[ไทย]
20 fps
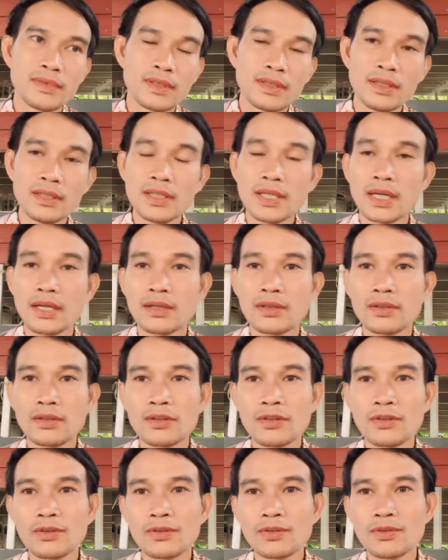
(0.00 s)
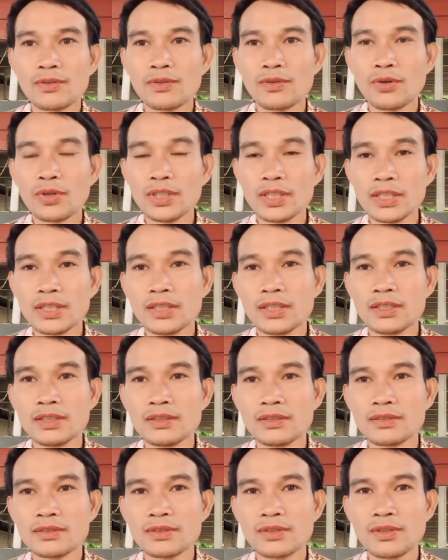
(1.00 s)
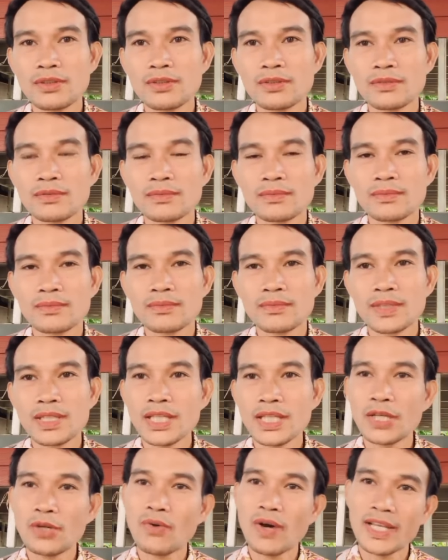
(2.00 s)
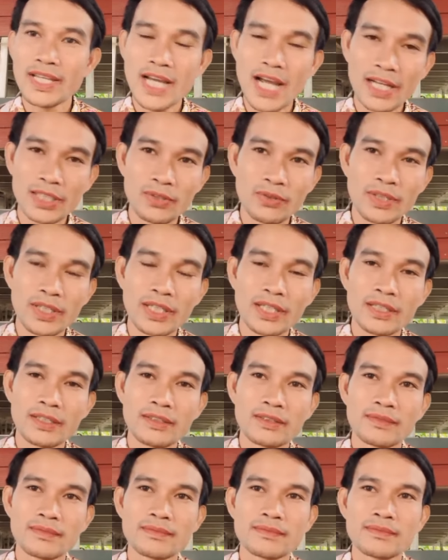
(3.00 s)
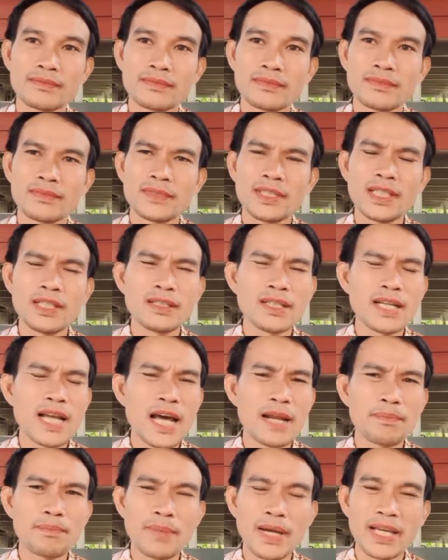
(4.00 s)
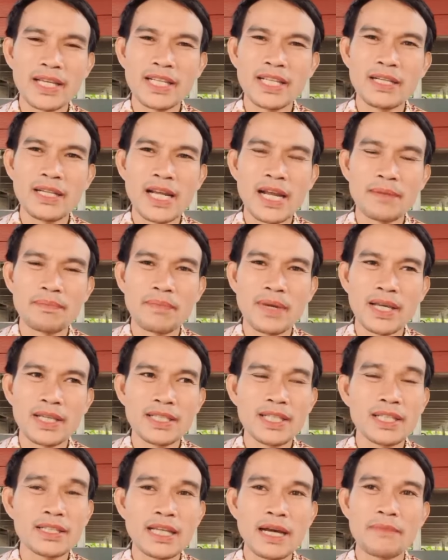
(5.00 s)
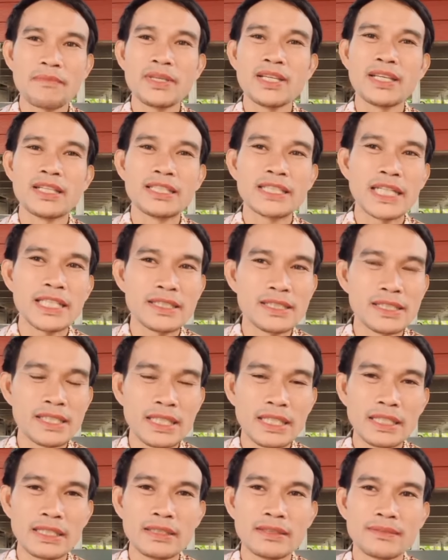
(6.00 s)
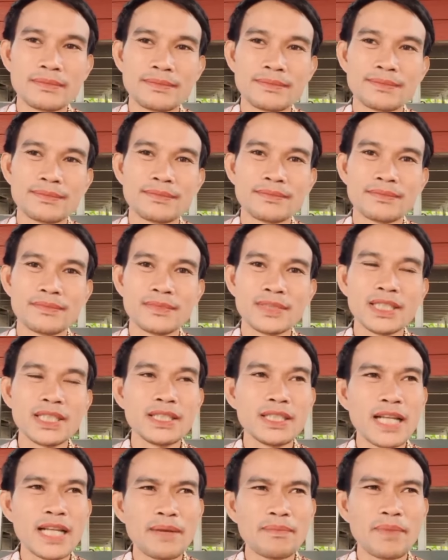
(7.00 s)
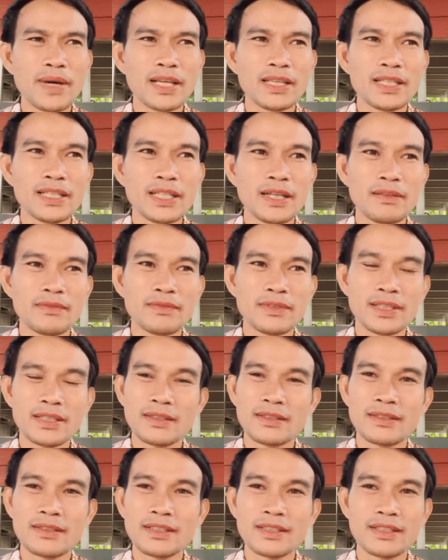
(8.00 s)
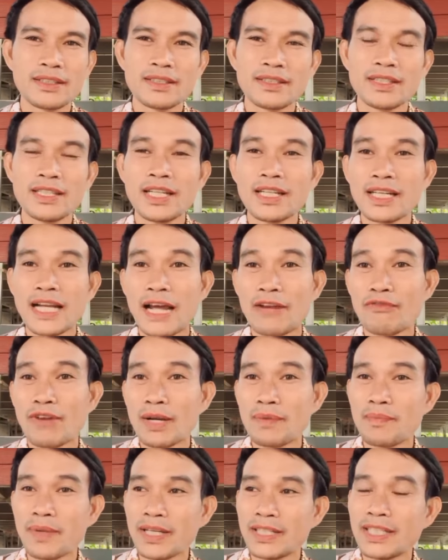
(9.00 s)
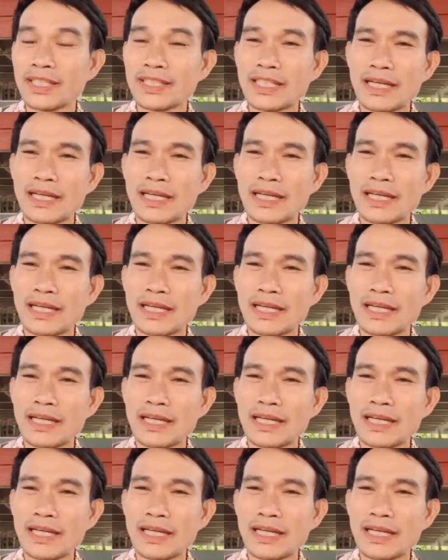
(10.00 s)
เลือกคนอื่น ดีกว่าญาติตัวเอง ยิ่งนานไปนี่นานไป ยิ่งทำให้เห็นชัดเจนยิ่งนานไปยิ่งนานยิ่งนานวันไปยิ่ง